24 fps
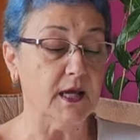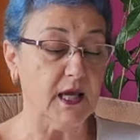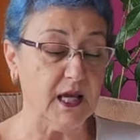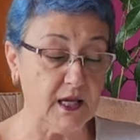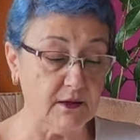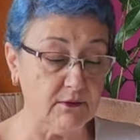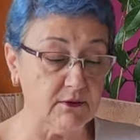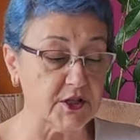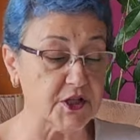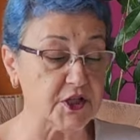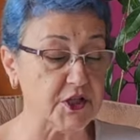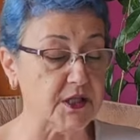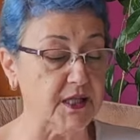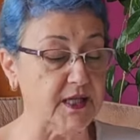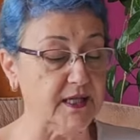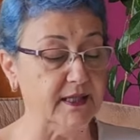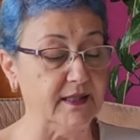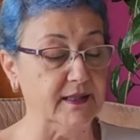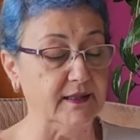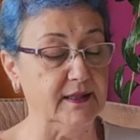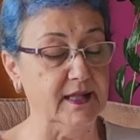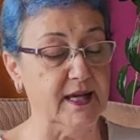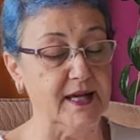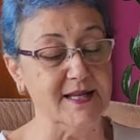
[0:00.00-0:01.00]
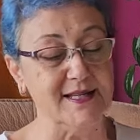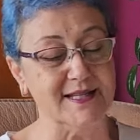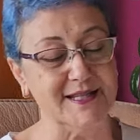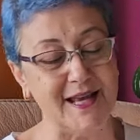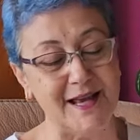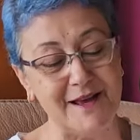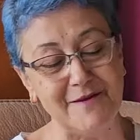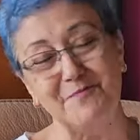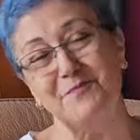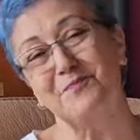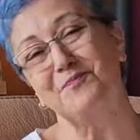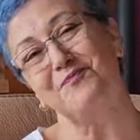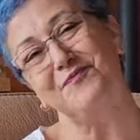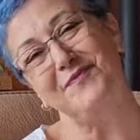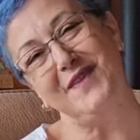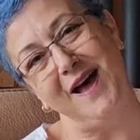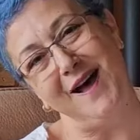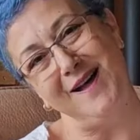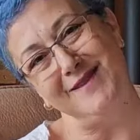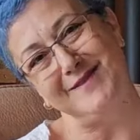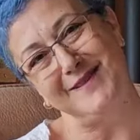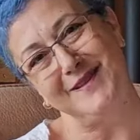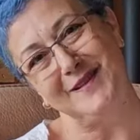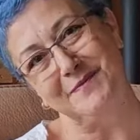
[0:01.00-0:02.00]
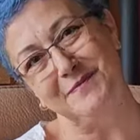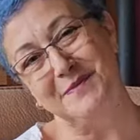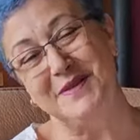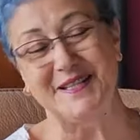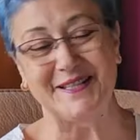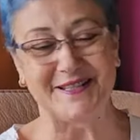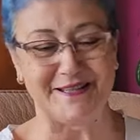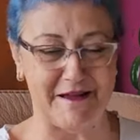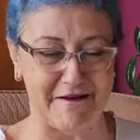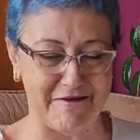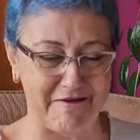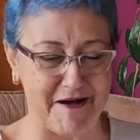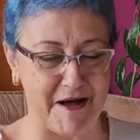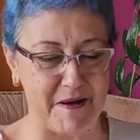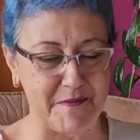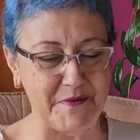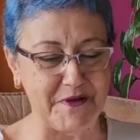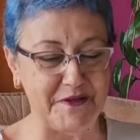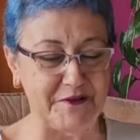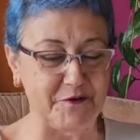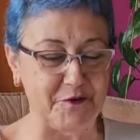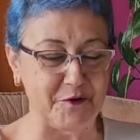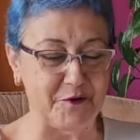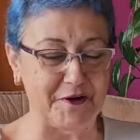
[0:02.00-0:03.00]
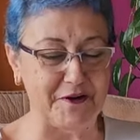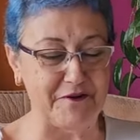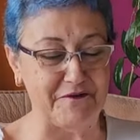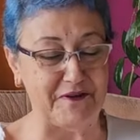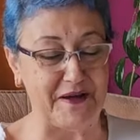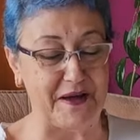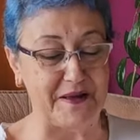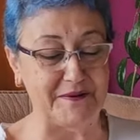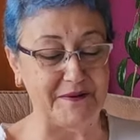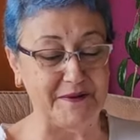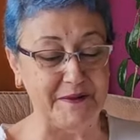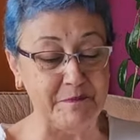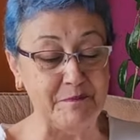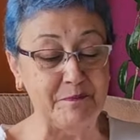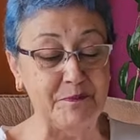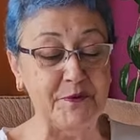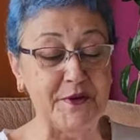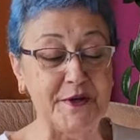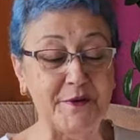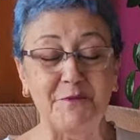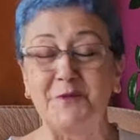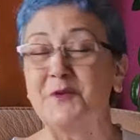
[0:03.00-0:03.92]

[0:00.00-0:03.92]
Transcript: Ev işlerinde ise tatilimiz devam ediyor efendim.